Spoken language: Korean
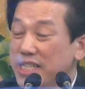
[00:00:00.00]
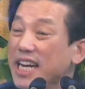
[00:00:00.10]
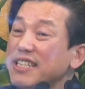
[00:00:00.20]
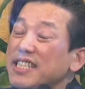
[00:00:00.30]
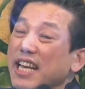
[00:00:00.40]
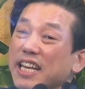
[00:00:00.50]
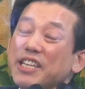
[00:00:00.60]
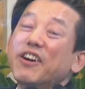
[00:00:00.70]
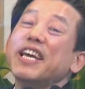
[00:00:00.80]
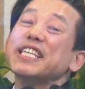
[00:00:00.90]
않는 세계를
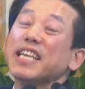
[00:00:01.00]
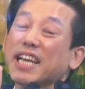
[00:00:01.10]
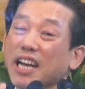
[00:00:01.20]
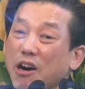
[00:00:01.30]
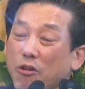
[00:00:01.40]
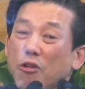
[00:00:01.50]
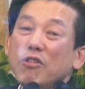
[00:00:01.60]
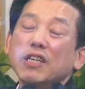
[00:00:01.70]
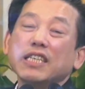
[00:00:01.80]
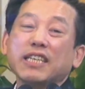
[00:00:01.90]
영의
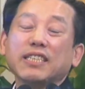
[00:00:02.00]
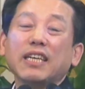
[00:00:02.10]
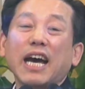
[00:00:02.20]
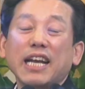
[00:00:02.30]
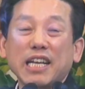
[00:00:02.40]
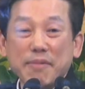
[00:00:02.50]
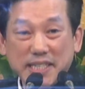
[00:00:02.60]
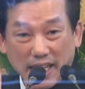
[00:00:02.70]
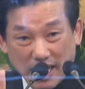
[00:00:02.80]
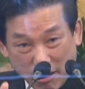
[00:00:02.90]
세계라고, 이것을 하나님의
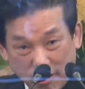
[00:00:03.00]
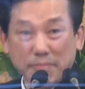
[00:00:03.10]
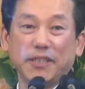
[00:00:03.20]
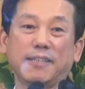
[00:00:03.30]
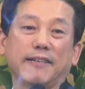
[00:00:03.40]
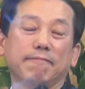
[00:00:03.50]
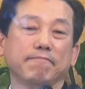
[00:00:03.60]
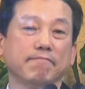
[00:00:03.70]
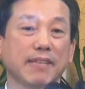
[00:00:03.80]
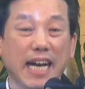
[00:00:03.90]
세계라고 합니다.
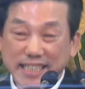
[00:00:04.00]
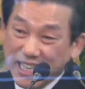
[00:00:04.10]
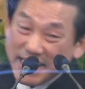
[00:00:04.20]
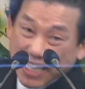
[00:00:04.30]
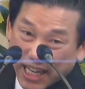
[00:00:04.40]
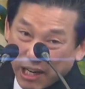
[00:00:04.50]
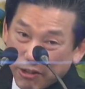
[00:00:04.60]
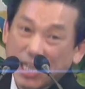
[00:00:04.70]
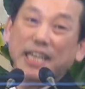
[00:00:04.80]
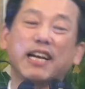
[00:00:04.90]
하늘의 세계라고
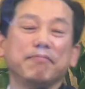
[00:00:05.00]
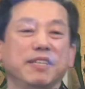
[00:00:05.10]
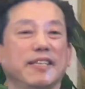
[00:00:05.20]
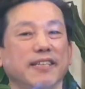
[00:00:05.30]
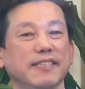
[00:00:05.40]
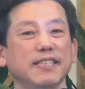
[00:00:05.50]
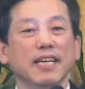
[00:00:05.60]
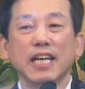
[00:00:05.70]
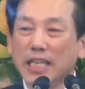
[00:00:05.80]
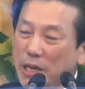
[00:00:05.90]
얘기를 합니다.
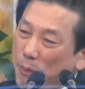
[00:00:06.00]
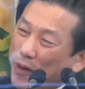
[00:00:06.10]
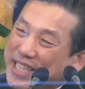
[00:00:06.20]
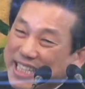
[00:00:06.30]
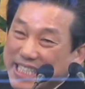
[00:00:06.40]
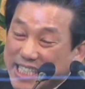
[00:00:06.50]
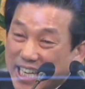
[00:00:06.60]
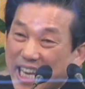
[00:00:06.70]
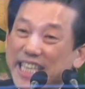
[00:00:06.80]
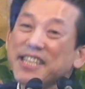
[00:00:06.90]
이 보이지 않는
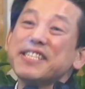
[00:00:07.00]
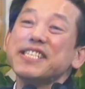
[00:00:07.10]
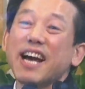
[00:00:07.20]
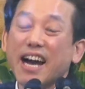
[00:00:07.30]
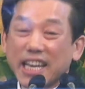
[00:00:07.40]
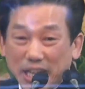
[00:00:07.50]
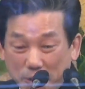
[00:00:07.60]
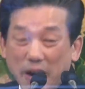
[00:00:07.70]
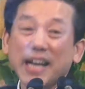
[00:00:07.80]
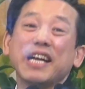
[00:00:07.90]
세계에 천사가
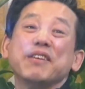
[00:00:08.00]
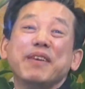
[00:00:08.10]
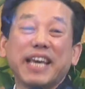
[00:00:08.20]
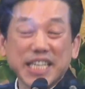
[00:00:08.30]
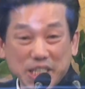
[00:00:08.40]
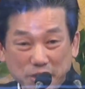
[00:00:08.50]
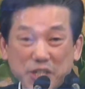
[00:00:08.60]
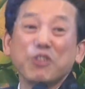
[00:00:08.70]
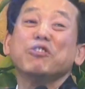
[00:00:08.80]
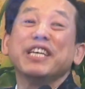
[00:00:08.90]
있고 하나님이 계시고
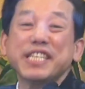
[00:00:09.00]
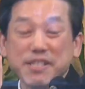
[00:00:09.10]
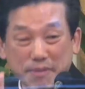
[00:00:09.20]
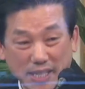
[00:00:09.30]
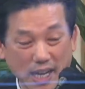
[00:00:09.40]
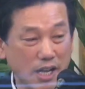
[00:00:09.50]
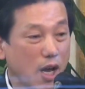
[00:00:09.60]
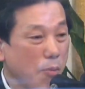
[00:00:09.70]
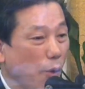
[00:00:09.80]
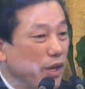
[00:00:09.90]
천국이 있습니다.
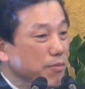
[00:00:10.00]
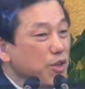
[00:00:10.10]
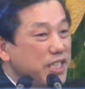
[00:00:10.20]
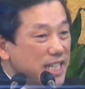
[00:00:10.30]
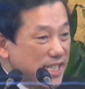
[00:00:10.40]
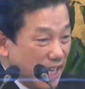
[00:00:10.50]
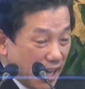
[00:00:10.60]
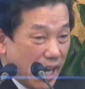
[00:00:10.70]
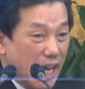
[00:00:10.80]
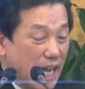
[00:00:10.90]
보이는 물질
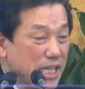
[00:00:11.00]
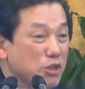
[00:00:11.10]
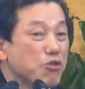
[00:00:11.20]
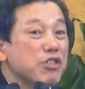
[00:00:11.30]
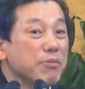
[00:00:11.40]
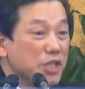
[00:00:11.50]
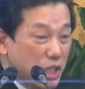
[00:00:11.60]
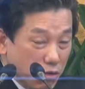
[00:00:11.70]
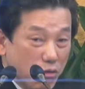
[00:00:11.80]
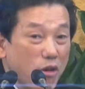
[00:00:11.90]
세계의 가장 중심은
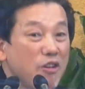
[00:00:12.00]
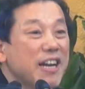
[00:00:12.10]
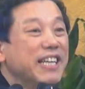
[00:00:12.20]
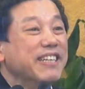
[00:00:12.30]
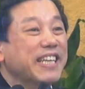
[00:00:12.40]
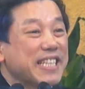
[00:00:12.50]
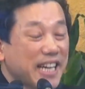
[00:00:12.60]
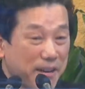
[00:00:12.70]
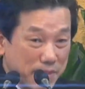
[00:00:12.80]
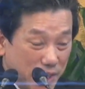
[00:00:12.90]
지구고, 여기에
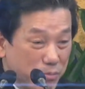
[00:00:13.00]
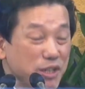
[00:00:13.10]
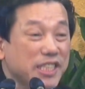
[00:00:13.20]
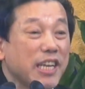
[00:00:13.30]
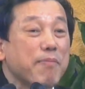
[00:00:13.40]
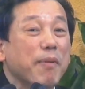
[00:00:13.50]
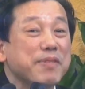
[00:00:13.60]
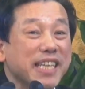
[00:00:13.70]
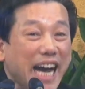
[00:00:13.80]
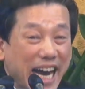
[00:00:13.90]
사람들이 물질의
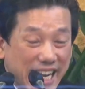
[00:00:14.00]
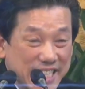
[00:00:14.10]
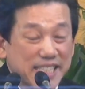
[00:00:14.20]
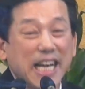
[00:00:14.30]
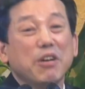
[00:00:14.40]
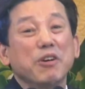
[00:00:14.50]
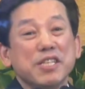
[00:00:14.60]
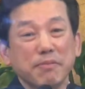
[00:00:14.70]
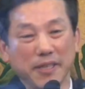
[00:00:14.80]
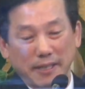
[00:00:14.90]
법칙 아래서 살고
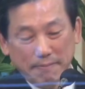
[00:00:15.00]
있습니다.